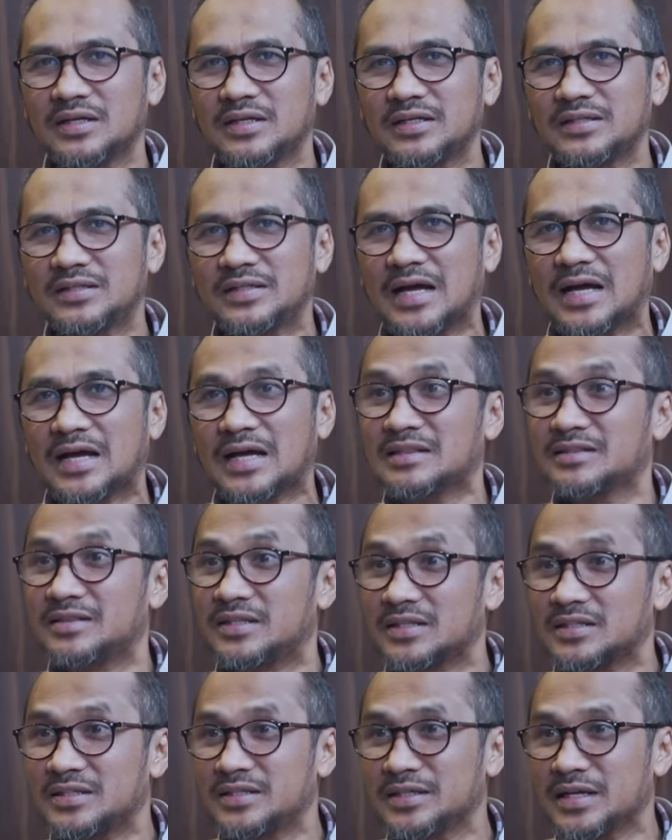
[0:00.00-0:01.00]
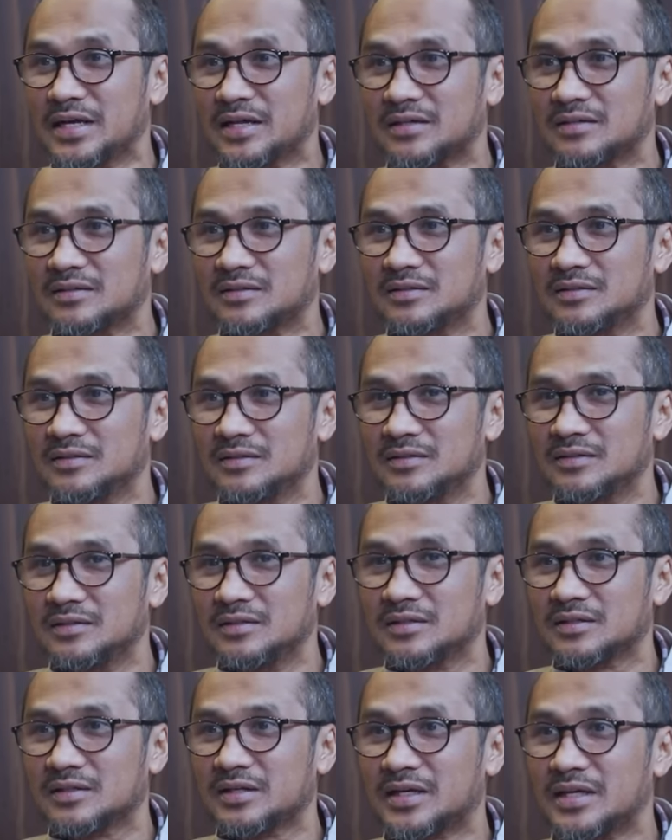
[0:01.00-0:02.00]
kita akan tercengang
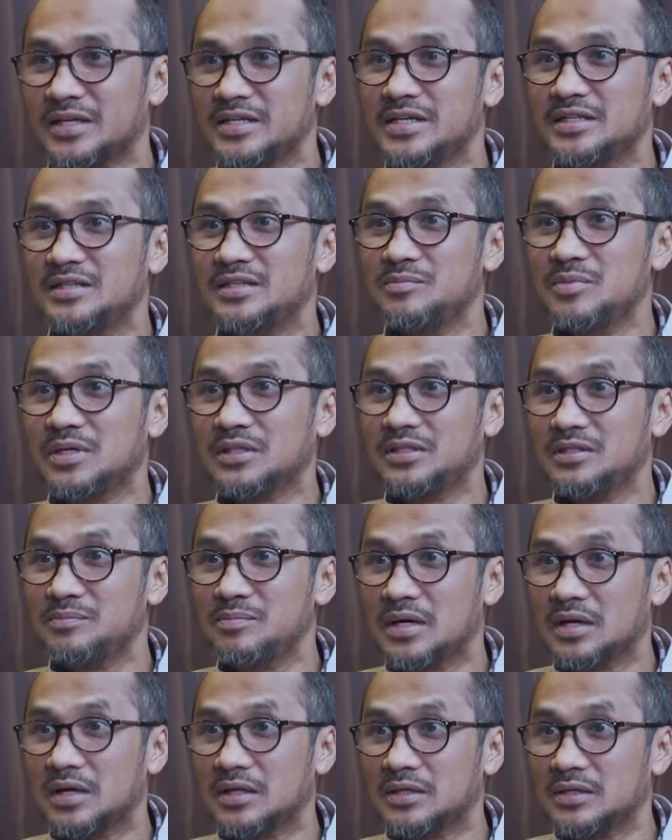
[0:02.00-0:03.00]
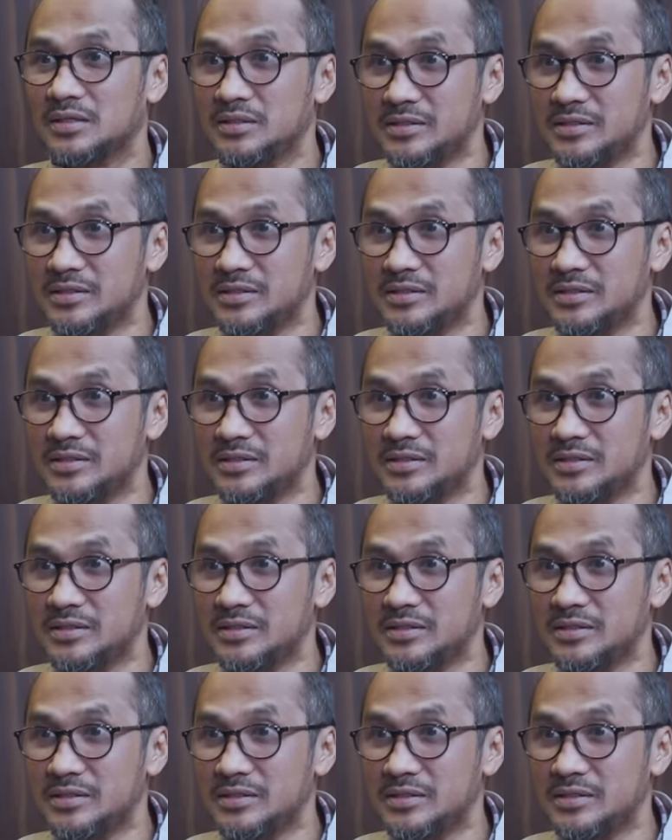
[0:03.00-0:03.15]
karena dia tiba-tiba